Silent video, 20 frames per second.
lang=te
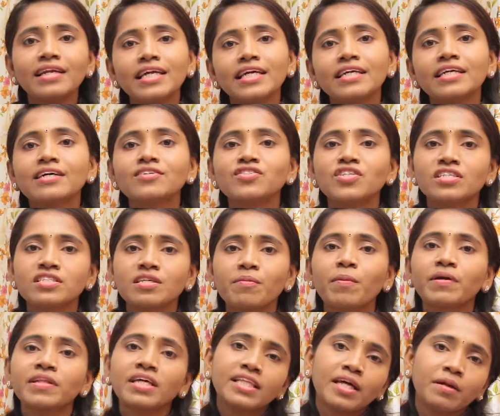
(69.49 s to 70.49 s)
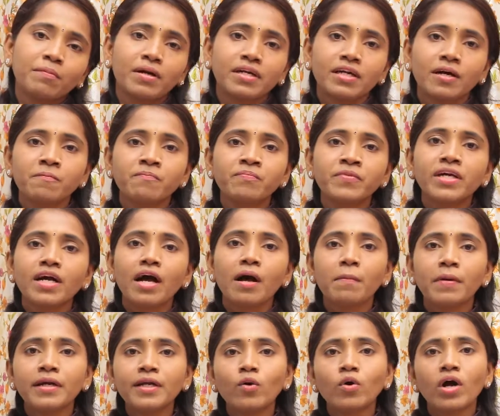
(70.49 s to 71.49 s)
నీట్గా చేసే పద్ధతి అనమాట
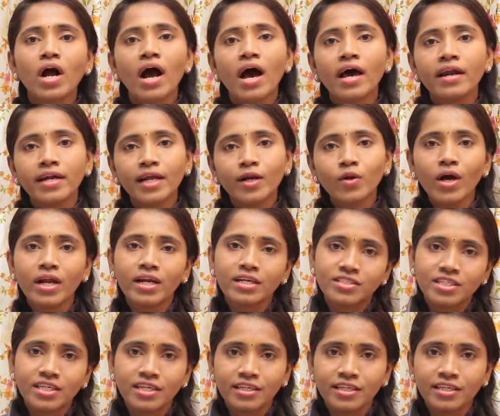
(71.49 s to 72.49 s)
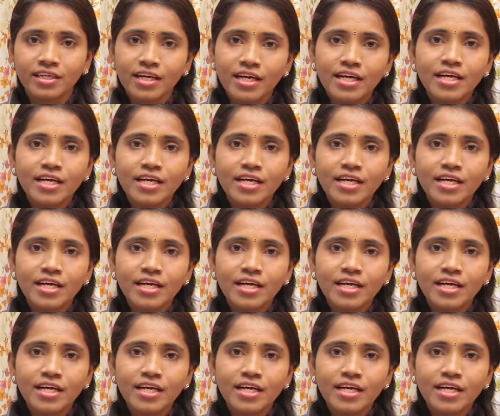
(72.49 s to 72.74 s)
కాబట్టి ఒక ఆరు నెలలు అలా చేయండి